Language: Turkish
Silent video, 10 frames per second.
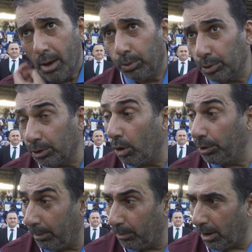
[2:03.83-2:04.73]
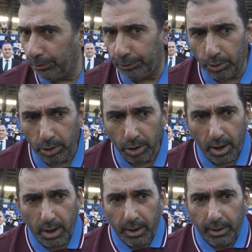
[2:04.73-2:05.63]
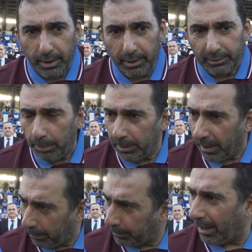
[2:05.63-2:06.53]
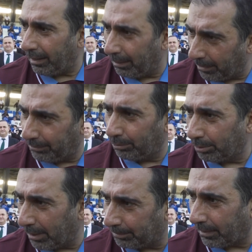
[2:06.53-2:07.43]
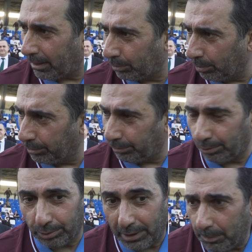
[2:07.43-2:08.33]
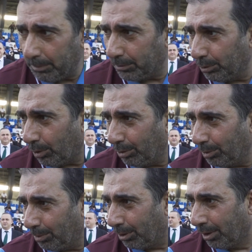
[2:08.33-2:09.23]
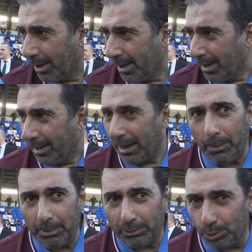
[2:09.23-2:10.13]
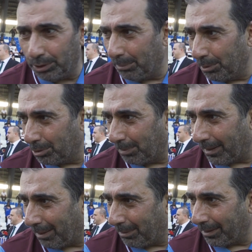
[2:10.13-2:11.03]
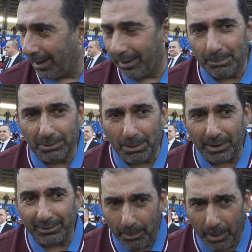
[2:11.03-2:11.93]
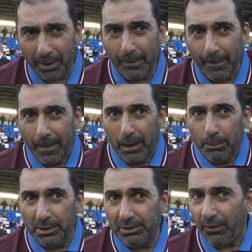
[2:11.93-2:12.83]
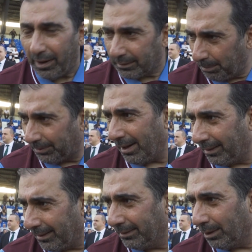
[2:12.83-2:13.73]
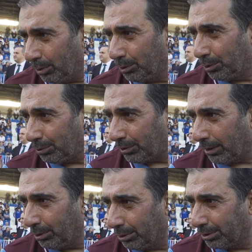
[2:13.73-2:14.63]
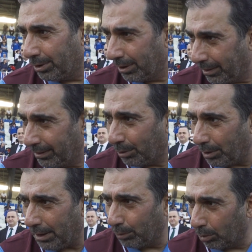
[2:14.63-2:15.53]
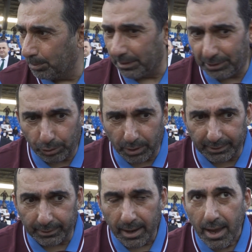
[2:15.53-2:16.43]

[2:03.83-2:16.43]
Burada önemli olan şu. E, tabii hep galibiyet istiyoruz, hep sağ sonucu istiyoruz. Hepimizin gönlü bu. Hepimiz uyuyamıyoruz beraber kaldığımız zamanda. ama biz farklı bir şeylerden de uykusuz kalıyorduk görevli olduğumuz iki süredir.